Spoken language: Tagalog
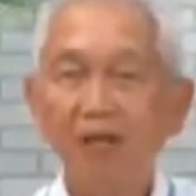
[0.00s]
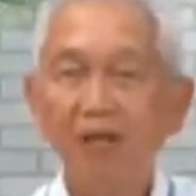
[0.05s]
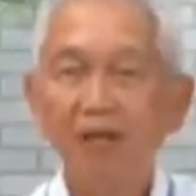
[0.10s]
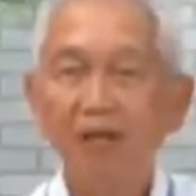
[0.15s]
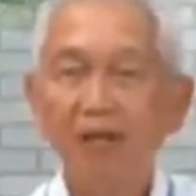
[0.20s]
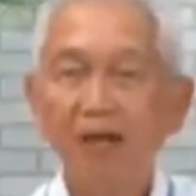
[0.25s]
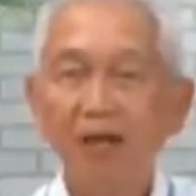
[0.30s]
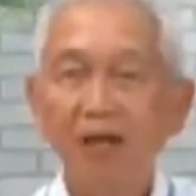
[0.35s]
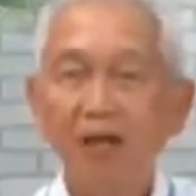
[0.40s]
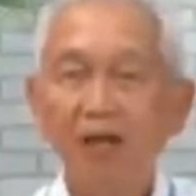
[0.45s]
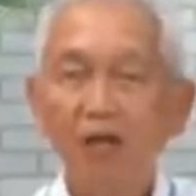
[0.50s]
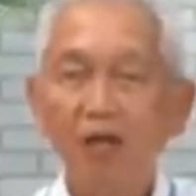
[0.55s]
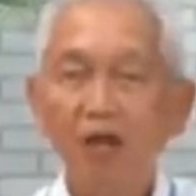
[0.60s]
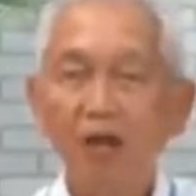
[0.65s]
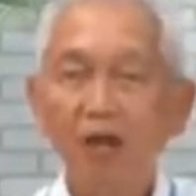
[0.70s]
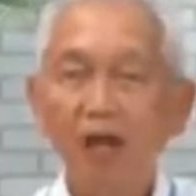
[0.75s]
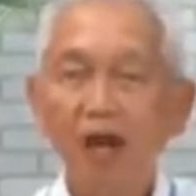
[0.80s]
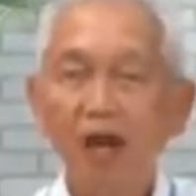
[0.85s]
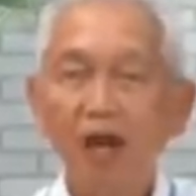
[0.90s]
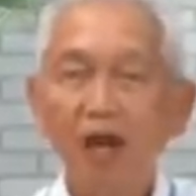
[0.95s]
Kaya,
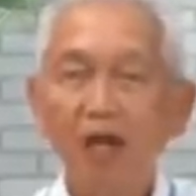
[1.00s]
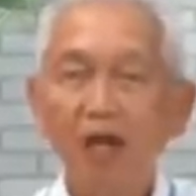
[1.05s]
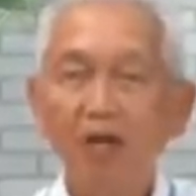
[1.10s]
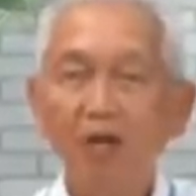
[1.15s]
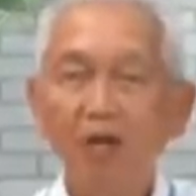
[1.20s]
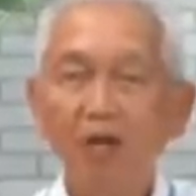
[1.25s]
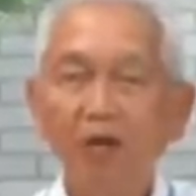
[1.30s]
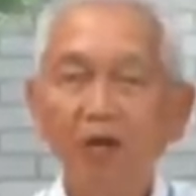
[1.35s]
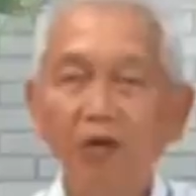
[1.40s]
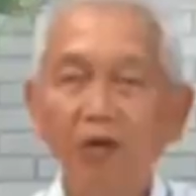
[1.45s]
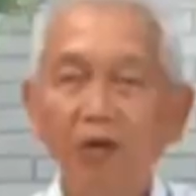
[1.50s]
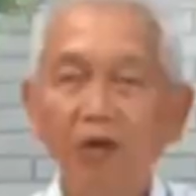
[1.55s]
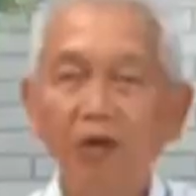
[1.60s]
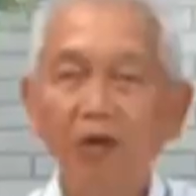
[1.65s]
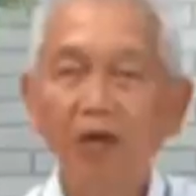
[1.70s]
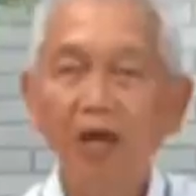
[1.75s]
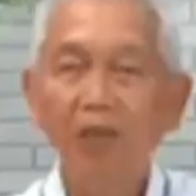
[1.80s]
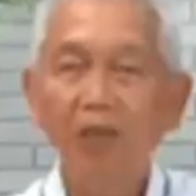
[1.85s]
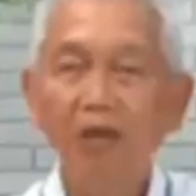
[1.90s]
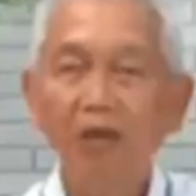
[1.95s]
kaya
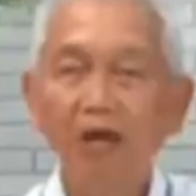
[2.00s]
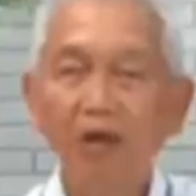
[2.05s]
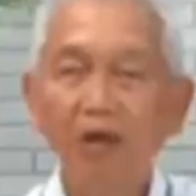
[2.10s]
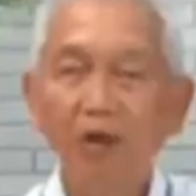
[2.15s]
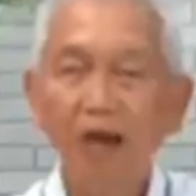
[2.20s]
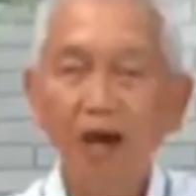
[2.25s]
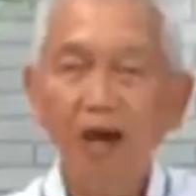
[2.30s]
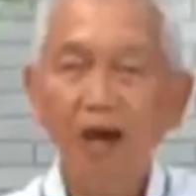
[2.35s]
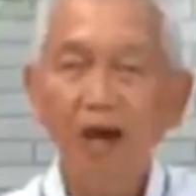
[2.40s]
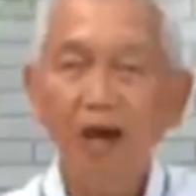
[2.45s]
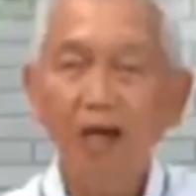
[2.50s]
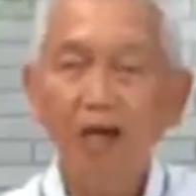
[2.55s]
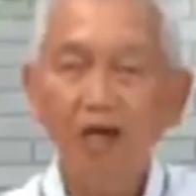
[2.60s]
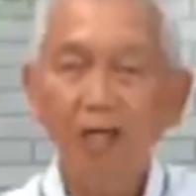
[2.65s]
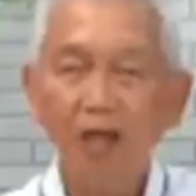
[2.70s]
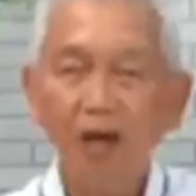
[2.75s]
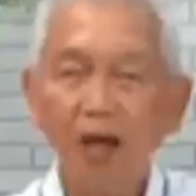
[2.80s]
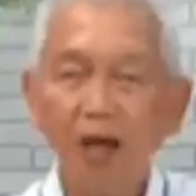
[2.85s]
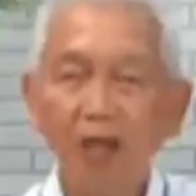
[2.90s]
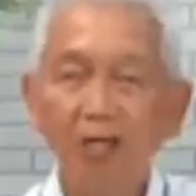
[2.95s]
noong napaliwanagan na
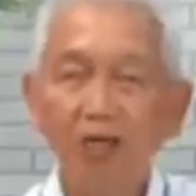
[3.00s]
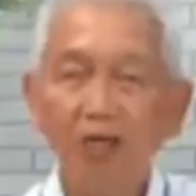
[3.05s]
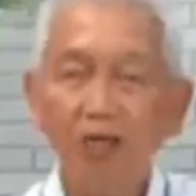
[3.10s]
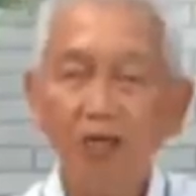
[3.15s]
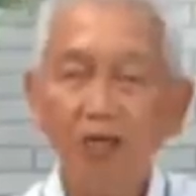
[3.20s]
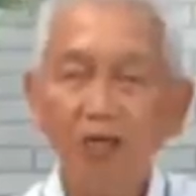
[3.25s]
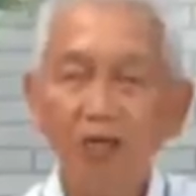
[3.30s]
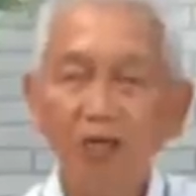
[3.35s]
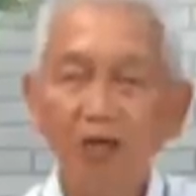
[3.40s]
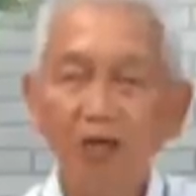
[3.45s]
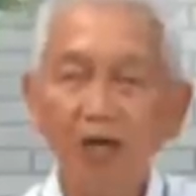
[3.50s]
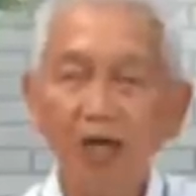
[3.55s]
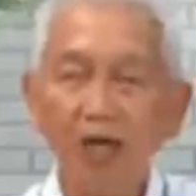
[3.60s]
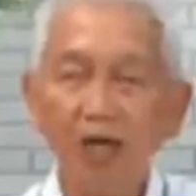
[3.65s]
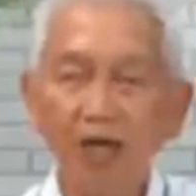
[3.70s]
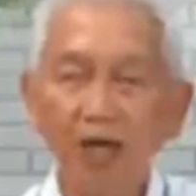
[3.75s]
siya tungkol kay